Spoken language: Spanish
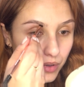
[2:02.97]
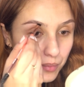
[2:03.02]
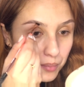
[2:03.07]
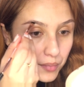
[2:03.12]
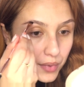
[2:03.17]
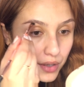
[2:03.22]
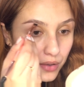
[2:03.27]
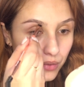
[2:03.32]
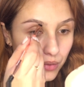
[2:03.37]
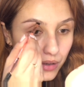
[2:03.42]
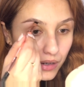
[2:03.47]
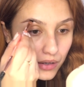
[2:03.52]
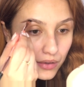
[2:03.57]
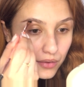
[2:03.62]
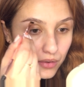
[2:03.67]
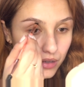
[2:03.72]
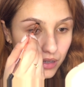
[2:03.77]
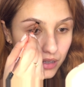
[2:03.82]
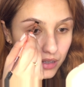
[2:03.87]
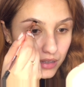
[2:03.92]
bueno,
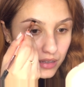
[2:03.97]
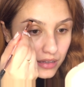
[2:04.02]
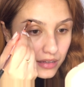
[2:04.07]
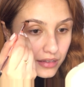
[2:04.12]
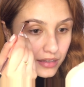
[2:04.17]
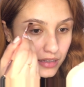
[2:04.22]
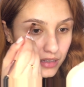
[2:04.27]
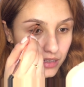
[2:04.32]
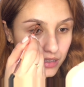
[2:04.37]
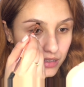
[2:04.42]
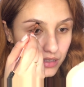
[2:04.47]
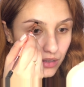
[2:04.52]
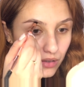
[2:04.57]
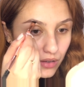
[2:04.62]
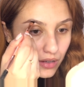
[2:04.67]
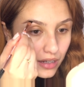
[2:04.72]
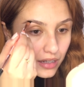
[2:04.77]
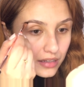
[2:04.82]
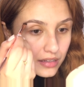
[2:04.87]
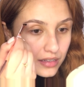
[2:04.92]
algo que sí les
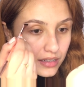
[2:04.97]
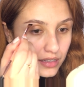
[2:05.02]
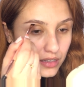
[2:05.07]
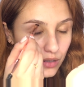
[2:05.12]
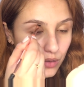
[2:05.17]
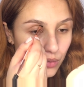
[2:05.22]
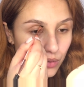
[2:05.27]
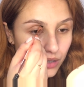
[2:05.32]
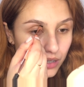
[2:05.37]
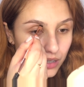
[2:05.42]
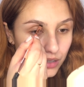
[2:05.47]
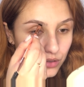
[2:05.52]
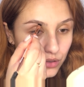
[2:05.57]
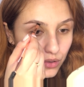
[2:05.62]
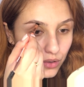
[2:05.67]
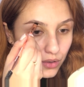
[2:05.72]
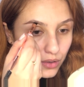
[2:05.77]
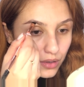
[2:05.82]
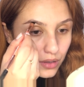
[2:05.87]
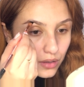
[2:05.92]
tengo que decir de una que
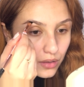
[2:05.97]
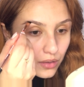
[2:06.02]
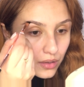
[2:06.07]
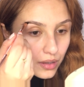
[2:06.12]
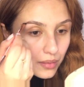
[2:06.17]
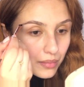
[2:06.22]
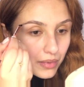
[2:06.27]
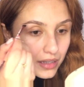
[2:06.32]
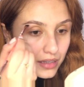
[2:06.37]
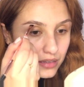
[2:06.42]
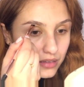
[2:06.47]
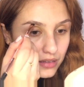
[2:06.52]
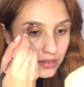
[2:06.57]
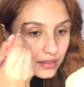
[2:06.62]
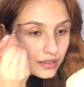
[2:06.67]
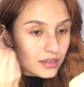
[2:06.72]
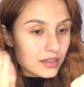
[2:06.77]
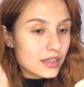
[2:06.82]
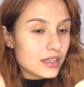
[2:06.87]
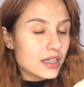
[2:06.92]
yo creo que es lo que más
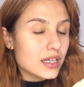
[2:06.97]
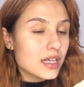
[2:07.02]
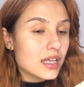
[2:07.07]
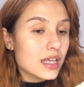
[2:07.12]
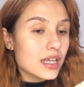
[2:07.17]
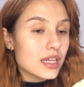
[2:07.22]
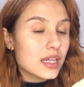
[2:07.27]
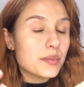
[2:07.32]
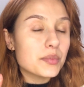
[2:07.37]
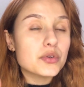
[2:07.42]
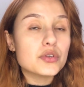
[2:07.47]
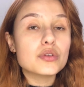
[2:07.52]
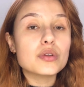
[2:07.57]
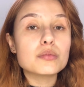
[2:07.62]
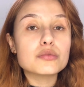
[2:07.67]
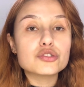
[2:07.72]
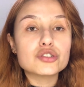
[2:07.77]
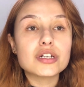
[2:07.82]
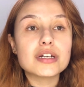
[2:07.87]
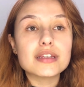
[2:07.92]
de pronto
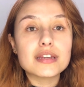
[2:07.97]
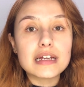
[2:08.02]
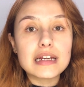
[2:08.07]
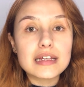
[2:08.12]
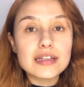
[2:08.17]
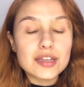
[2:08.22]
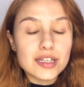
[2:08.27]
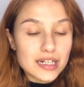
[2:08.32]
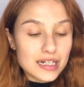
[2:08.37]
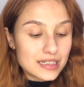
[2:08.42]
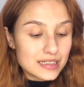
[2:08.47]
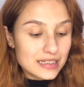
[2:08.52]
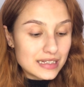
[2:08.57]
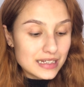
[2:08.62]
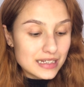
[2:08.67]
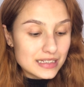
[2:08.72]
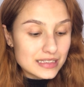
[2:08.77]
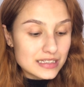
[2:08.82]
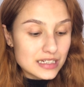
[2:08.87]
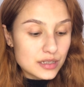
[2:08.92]
mucha gente le interesa
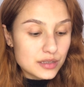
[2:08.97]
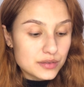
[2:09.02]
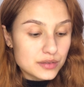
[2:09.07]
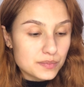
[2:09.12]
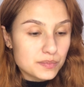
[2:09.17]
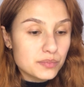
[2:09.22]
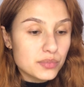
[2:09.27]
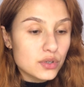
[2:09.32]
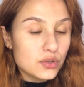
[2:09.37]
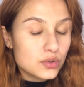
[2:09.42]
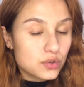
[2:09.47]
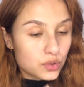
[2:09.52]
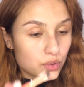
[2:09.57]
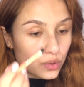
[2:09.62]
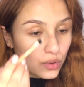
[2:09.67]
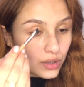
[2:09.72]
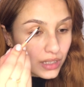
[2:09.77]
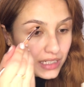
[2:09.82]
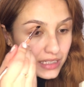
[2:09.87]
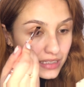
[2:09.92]
es si el
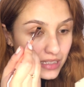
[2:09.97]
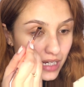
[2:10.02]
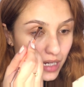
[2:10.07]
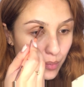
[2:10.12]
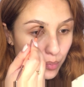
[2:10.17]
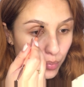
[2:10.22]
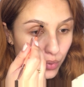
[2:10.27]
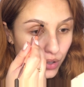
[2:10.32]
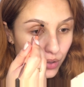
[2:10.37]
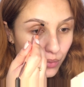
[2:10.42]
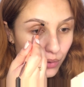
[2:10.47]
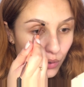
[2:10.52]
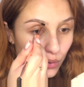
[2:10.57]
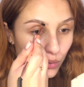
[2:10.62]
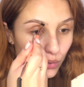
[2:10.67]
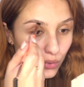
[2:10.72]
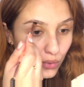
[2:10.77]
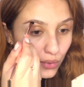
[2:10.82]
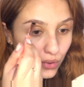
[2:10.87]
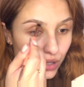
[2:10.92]
producto es a prueba
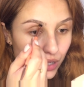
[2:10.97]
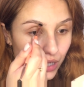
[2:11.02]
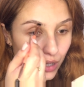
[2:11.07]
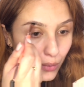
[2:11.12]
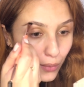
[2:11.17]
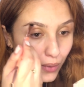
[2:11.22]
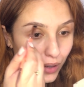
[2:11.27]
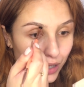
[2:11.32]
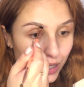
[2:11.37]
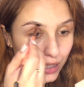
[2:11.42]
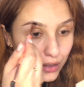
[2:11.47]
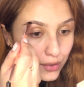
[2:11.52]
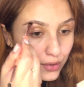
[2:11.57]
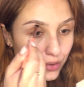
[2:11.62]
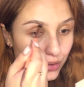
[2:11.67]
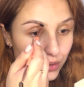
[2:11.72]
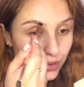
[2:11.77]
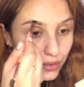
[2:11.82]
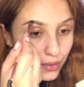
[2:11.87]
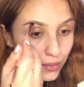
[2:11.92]
o no de agua
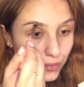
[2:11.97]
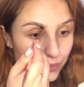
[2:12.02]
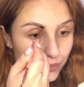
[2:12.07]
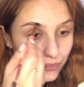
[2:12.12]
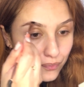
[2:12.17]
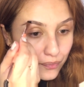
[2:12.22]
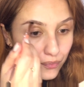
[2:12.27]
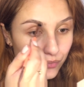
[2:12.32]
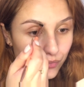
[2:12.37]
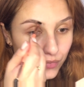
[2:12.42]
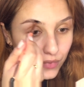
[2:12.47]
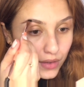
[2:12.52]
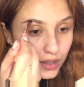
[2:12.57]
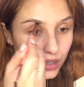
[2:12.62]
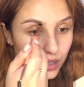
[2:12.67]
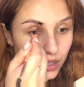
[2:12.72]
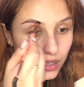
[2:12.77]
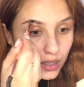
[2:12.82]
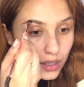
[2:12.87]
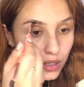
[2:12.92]
y no.
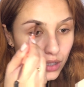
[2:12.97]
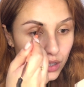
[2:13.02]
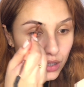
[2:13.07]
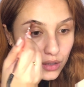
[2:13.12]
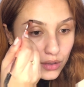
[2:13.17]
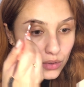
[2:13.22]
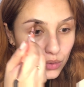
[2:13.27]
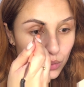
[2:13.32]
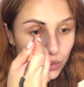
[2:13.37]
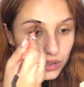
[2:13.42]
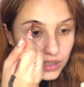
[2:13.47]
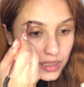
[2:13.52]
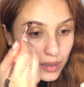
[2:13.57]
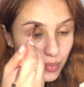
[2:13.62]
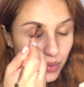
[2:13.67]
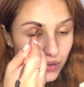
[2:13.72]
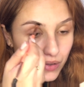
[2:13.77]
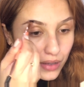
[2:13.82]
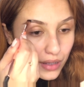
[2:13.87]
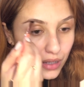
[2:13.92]
No es a
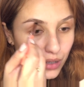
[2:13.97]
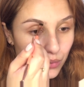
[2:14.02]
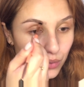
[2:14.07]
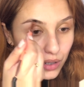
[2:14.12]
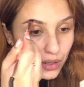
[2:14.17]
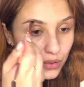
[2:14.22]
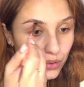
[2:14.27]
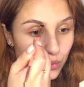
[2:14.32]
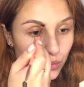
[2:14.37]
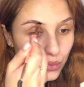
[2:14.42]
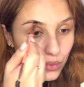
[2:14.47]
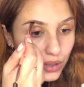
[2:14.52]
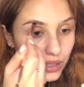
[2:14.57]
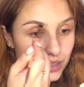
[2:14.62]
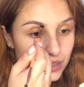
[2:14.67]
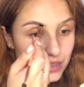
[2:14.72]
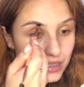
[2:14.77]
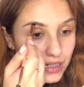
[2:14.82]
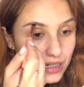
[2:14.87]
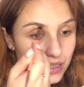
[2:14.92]
prueba de agua, no
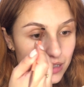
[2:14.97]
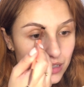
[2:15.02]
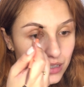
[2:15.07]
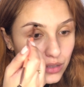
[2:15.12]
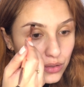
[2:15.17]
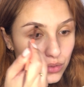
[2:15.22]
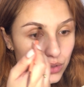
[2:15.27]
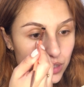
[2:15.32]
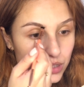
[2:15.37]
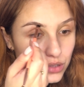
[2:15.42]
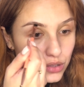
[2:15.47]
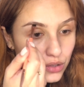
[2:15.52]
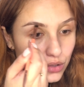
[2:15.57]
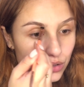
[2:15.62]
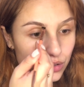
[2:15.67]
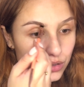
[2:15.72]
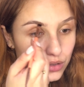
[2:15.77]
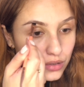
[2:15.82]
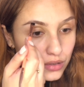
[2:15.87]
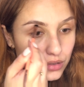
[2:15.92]
es de larga
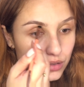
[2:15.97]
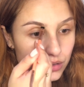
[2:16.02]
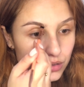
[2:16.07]
duración.